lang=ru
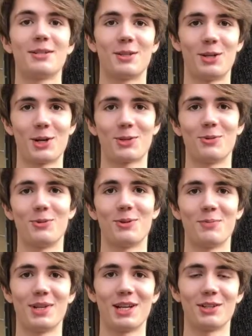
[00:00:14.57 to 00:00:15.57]
Здравствуйте,
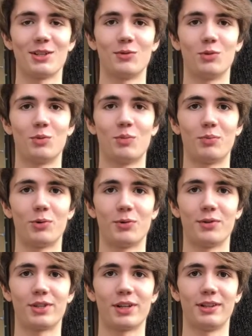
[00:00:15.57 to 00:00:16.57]
меня зовут
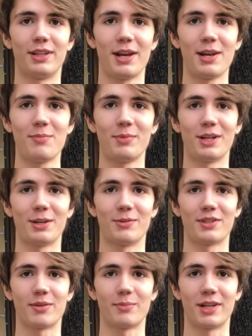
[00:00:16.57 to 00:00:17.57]
Попович Андрей, мне
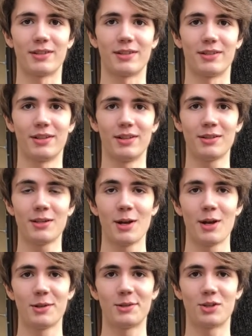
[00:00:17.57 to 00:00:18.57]
18 лет.
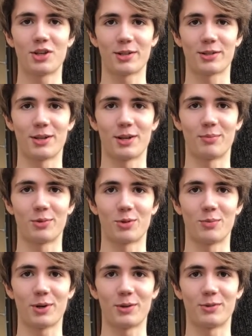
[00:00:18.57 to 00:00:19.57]
Сейчас я
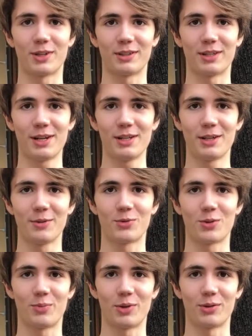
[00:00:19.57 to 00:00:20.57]
поступаю в театральный, и
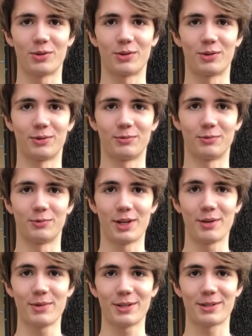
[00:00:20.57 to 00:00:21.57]
все мое
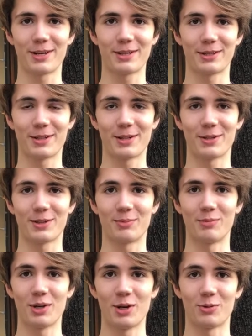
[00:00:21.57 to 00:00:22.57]
время занято
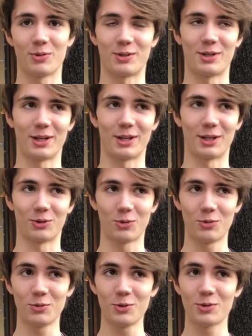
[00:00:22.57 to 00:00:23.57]
этим. То есть я
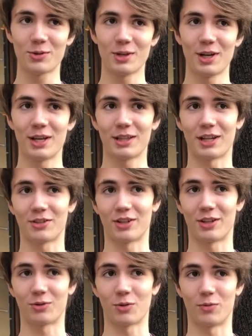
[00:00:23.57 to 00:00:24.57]
готовлюсь, также
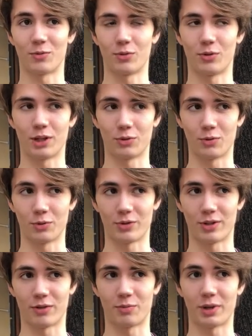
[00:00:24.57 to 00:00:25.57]
готовлю, готовлюсь
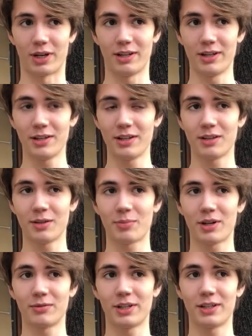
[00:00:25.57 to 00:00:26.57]
я в параллельные
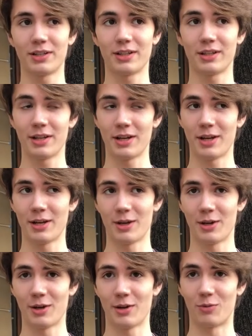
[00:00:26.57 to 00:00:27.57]
направления.
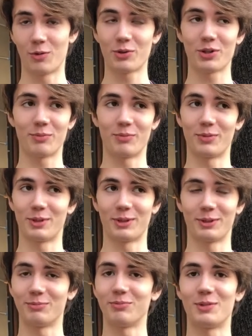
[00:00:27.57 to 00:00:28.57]
В общем,
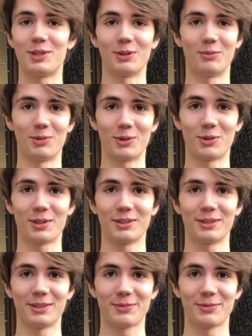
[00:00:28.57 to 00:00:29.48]
э, дел много,